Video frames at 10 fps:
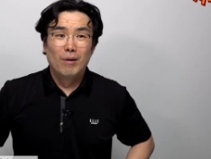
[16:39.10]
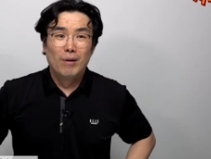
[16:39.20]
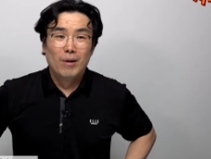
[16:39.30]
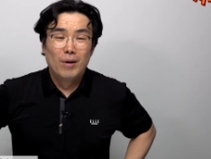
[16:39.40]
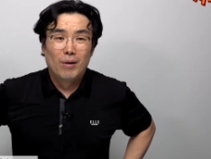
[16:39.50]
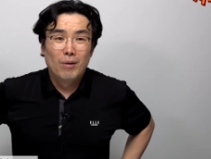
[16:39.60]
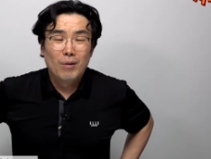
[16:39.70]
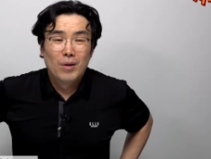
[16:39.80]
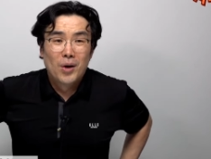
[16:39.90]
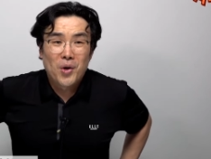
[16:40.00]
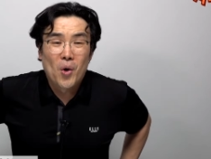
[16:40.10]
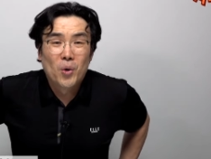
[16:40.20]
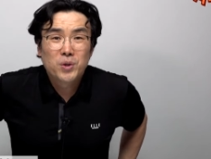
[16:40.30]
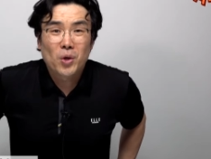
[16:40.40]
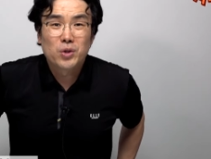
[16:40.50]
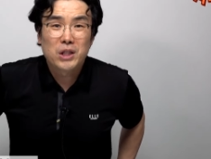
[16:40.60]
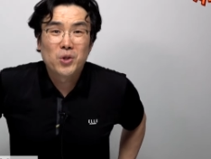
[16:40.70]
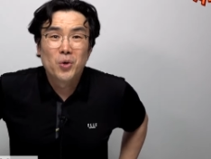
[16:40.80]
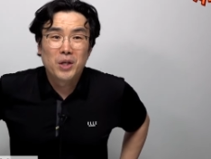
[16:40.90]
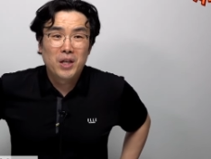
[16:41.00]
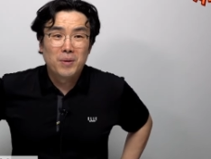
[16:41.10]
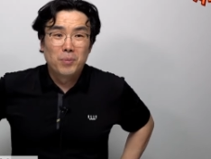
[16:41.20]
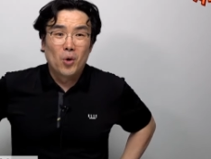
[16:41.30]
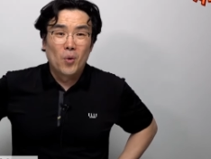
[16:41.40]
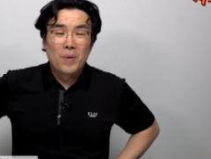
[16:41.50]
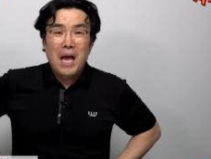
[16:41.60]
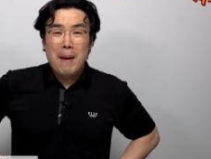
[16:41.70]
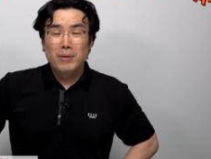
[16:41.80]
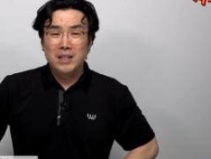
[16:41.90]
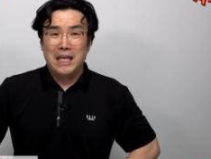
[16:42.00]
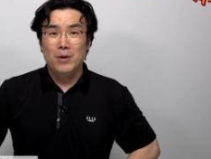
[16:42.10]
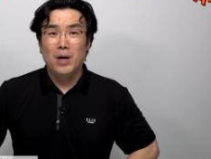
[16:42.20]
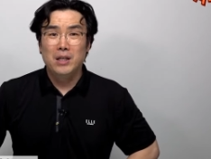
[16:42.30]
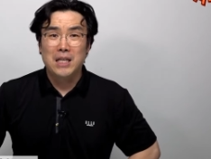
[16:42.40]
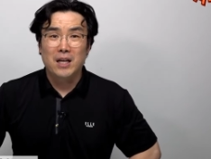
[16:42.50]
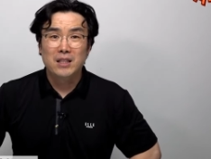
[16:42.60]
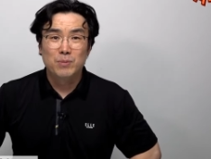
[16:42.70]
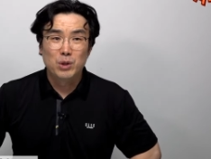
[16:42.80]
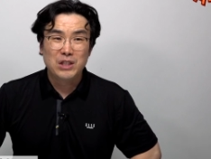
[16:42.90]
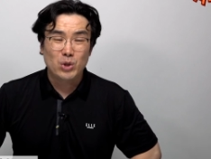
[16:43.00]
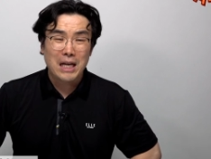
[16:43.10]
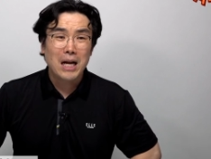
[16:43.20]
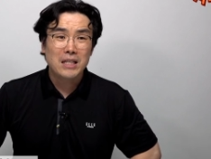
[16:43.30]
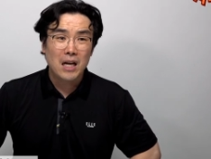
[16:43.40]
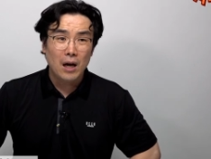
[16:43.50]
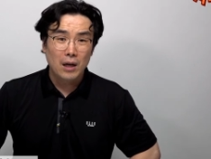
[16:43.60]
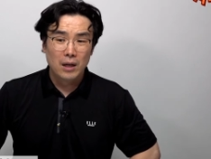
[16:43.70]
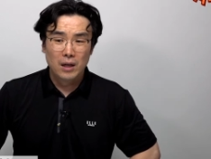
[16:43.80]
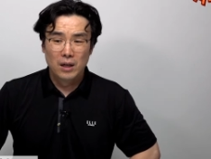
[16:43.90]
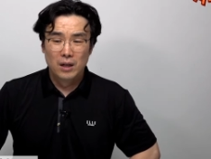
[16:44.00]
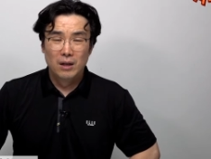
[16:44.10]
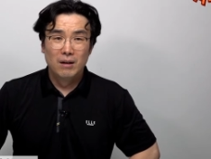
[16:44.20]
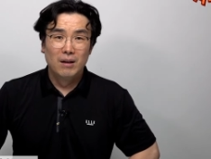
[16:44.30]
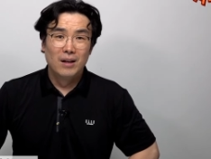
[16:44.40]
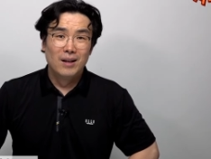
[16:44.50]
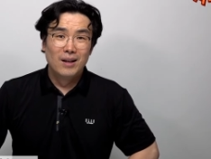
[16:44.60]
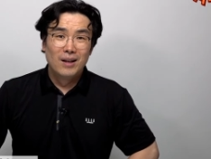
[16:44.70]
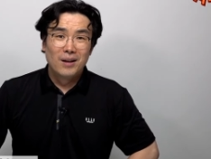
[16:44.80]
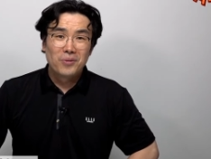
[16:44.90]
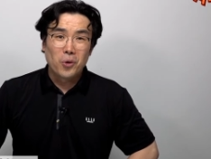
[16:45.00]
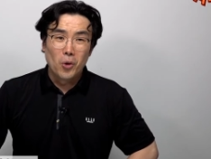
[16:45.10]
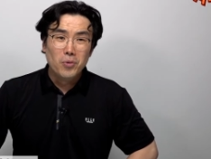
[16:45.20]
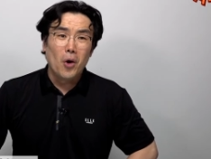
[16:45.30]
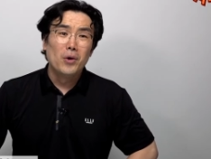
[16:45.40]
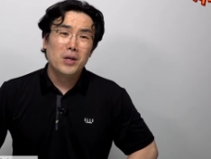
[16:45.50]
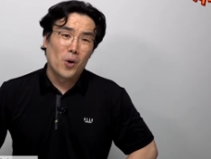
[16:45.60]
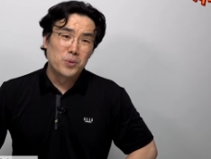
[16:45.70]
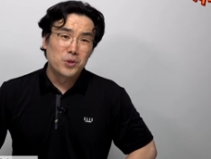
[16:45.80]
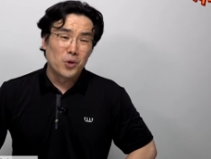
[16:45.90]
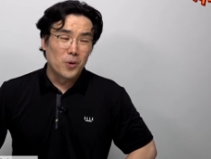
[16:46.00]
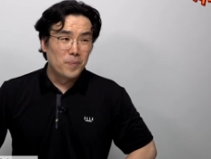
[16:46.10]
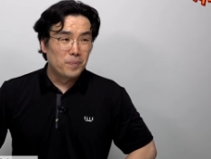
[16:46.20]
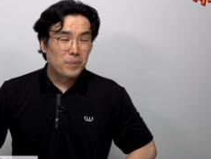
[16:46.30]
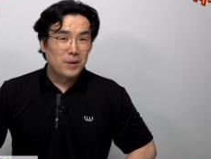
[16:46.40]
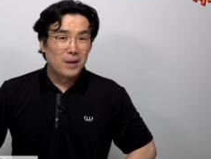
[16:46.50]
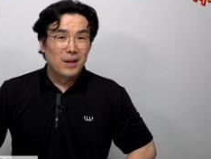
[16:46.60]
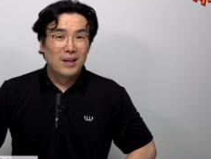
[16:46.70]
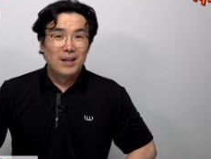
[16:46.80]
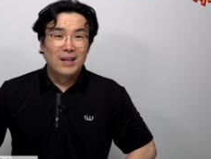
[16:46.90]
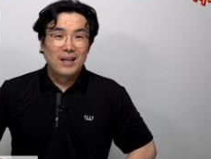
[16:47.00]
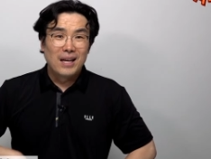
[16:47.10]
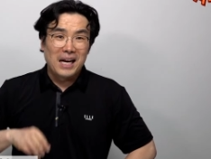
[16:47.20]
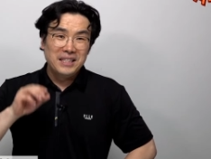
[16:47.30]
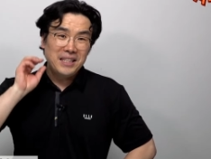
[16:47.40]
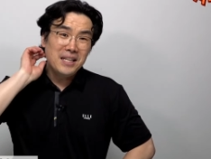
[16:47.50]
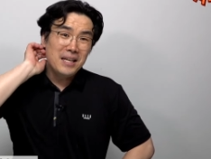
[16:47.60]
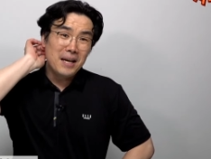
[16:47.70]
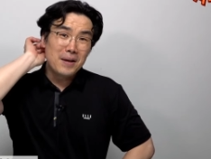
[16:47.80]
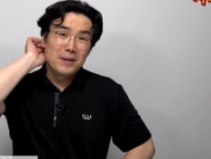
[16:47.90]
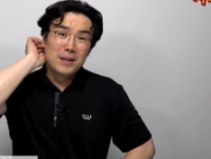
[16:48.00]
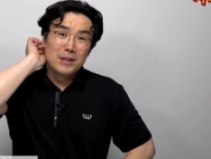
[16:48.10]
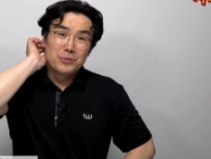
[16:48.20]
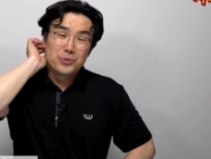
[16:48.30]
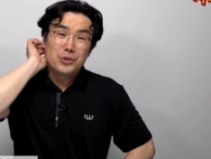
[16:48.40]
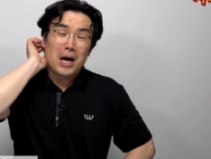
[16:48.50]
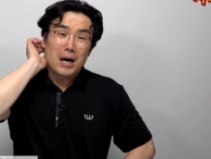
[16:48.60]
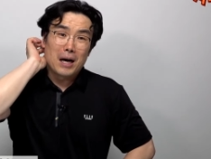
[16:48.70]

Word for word: 어? 경호처 직원이 뭐 해병대 사령관이 자기 직속 상관이야? 너무 어이가 없죠. 아니 세상에 누가